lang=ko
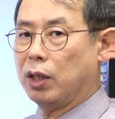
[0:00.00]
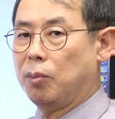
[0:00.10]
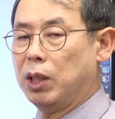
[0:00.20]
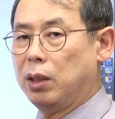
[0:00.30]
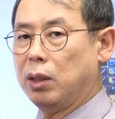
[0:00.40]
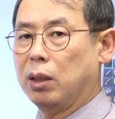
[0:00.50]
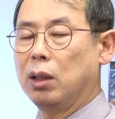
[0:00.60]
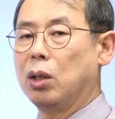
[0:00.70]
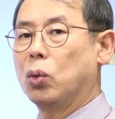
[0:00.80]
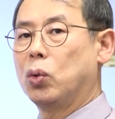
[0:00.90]
되면은
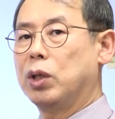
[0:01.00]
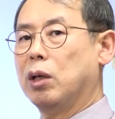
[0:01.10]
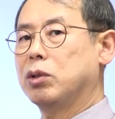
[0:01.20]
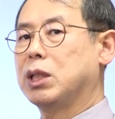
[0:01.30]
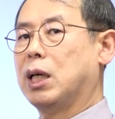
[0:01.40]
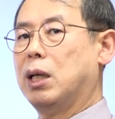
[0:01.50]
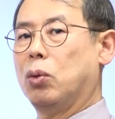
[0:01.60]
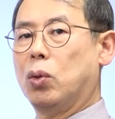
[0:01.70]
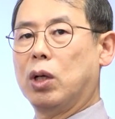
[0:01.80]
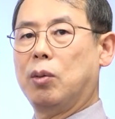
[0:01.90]
공기하고 잘
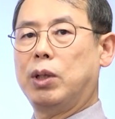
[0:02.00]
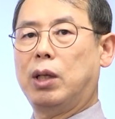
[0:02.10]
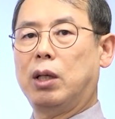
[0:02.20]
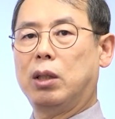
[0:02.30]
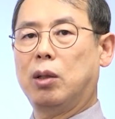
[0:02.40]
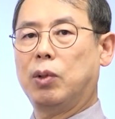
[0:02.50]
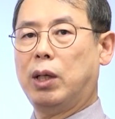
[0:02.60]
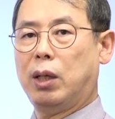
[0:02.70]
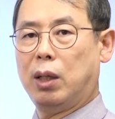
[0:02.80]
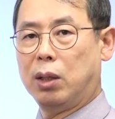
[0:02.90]
혼합이 되기
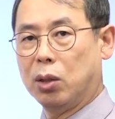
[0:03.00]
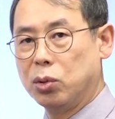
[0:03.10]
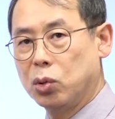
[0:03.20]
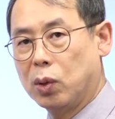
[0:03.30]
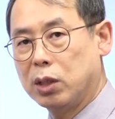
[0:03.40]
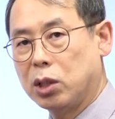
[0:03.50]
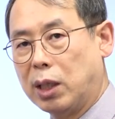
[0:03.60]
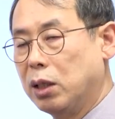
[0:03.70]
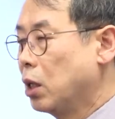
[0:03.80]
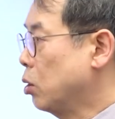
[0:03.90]
때문에 연소가
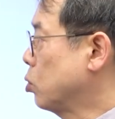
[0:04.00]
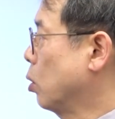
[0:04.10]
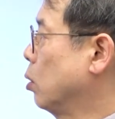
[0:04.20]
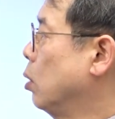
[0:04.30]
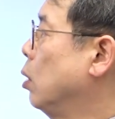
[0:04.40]
잘 되겠죠.